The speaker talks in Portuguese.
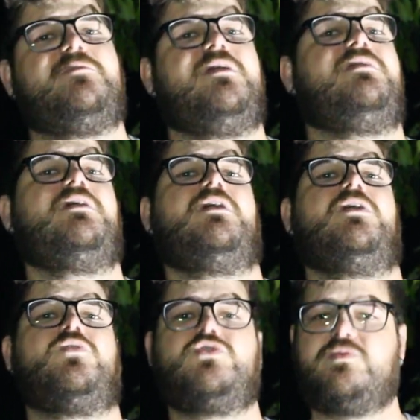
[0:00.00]
também,
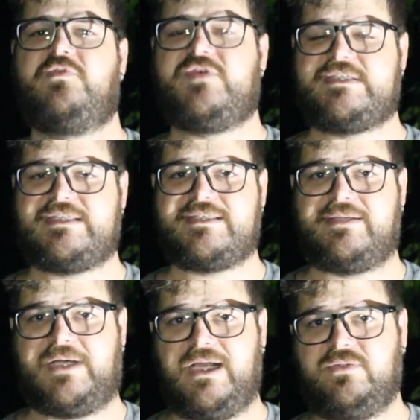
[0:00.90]
costumam fazer esse
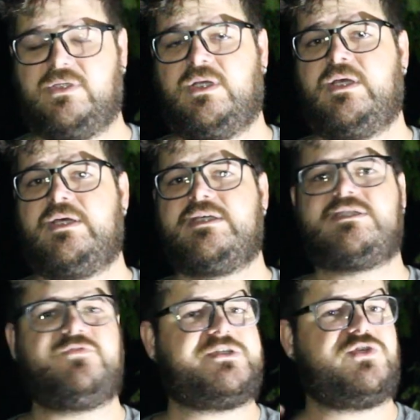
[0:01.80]
trabalho.
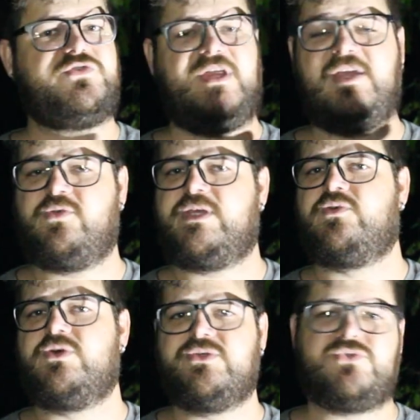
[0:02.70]
Se você não tiver nenhum nem
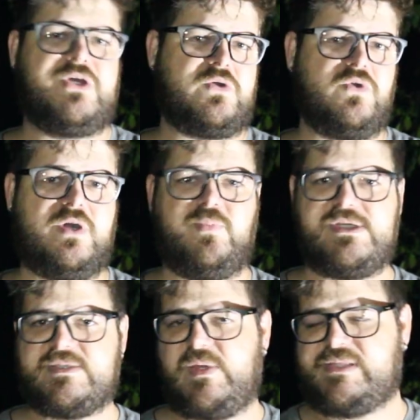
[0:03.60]
outro, recorra à
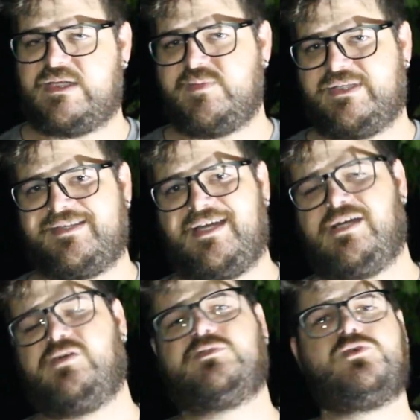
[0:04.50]
Polícia Militar
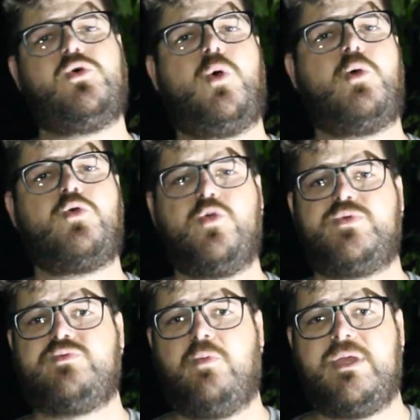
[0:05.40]
Ambiental ou ao
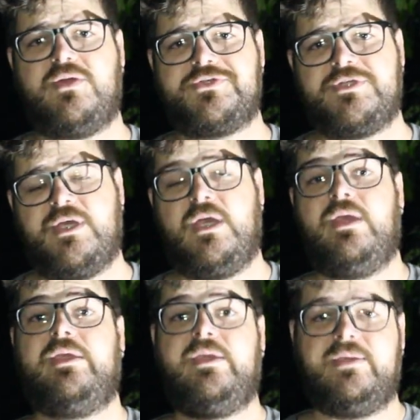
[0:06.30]
Corpo de Bombeiros.
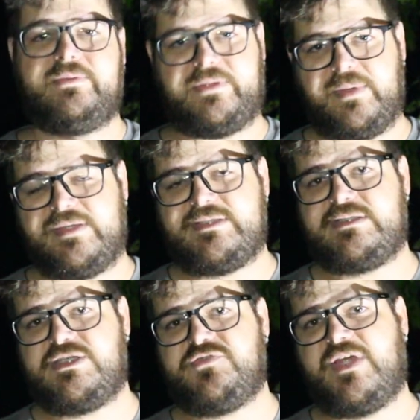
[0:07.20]
E também
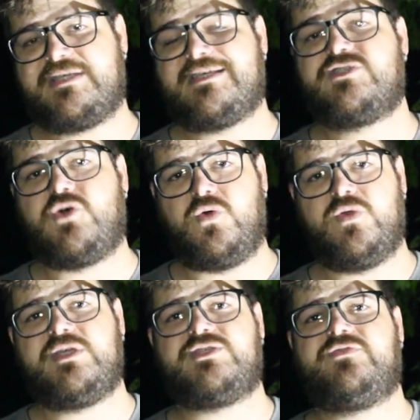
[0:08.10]
existem diversas
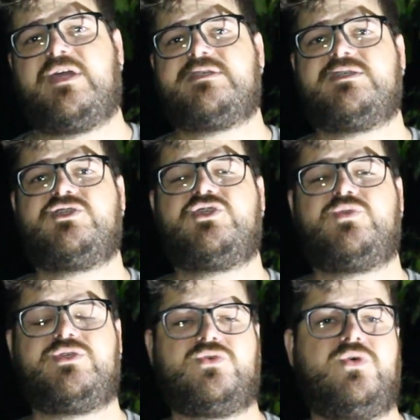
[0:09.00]
ONGs, diversas
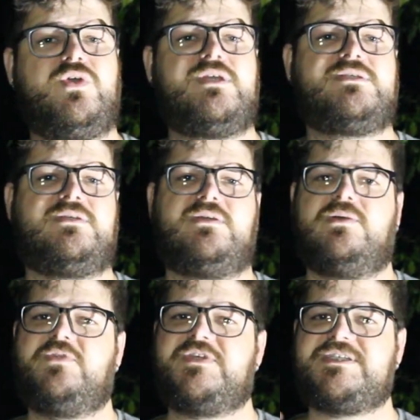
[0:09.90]
instituições,
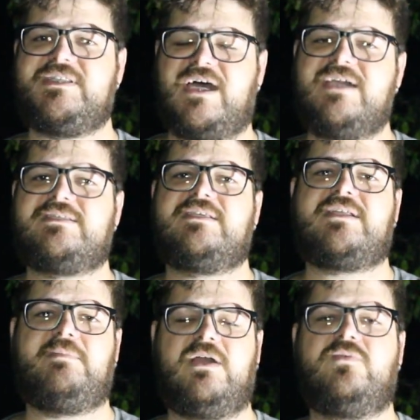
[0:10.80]
universidades que
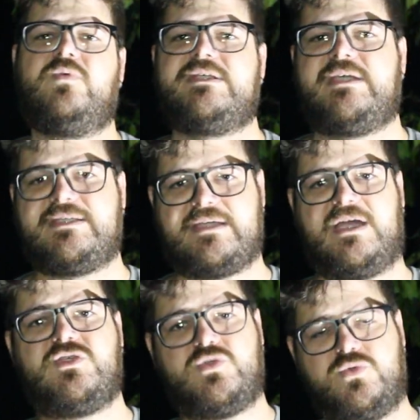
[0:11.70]
trabalham com esse
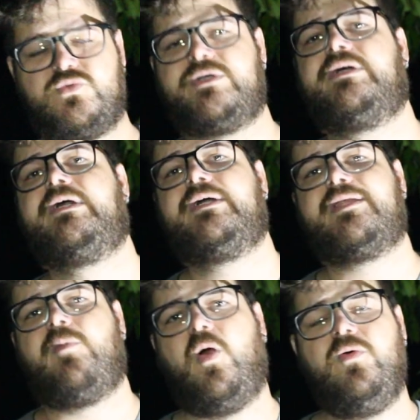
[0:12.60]
resgate e soltura,
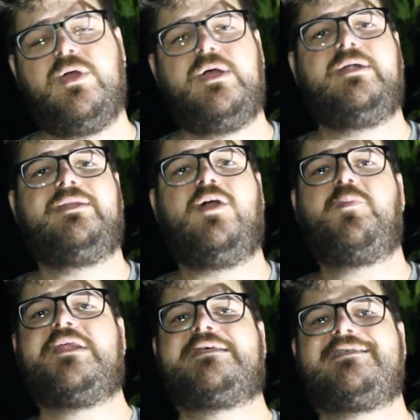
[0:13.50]
tá bom?
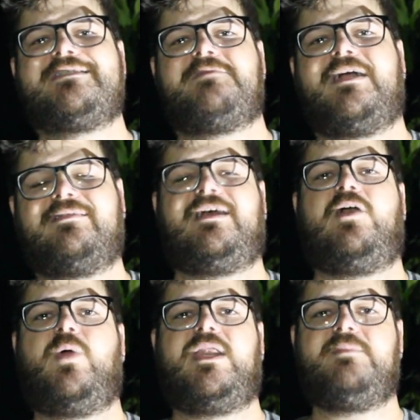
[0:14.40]
Não precisa
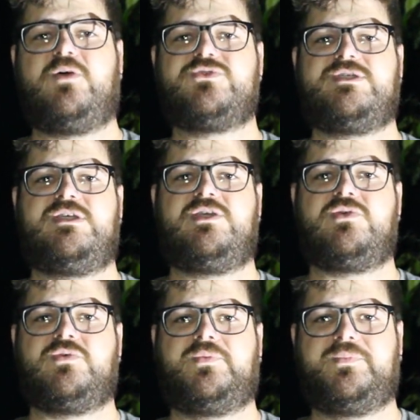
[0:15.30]
matar o
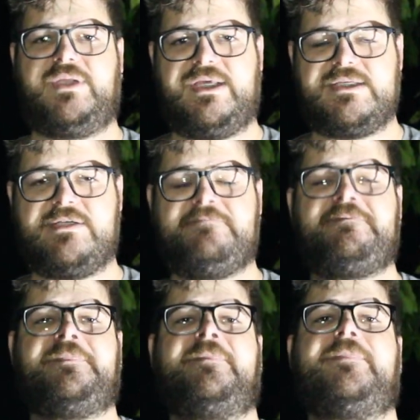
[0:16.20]
animalzinho, beleza?
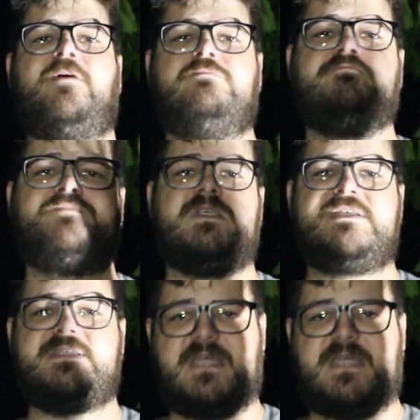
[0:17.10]
Então, se